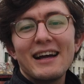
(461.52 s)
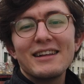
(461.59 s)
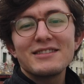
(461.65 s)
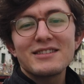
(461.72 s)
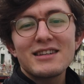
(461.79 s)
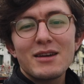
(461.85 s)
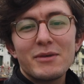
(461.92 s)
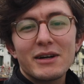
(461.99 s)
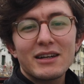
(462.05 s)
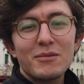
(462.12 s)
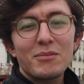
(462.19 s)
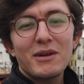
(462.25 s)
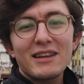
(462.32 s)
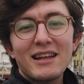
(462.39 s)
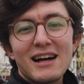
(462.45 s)
Kendinize iyi bakın.
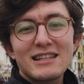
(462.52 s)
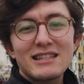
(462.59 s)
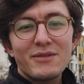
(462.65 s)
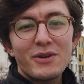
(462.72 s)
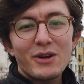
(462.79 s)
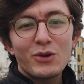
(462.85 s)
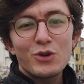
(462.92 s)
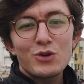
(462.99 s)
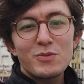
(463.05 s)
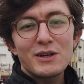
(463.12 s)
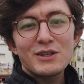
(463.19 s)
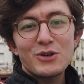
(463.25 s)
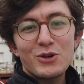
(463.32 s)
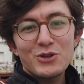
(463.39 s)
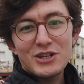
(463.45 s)
Bir dahaki sefere
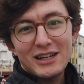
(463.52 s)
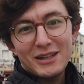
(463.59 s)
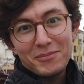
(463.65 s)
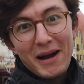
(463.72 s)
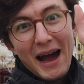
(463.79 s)
görüşmek üzere. Hoşçakalın.